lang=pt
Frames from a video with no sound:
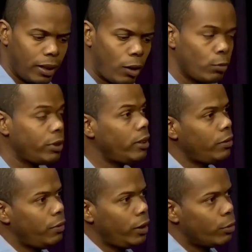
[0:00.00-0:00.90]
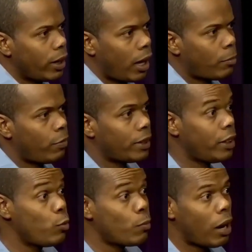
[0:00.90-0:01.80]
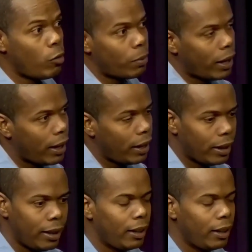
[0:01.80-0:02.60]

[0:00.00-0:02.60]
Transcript: alguns indivíduos que acabam fazendo mal para ela,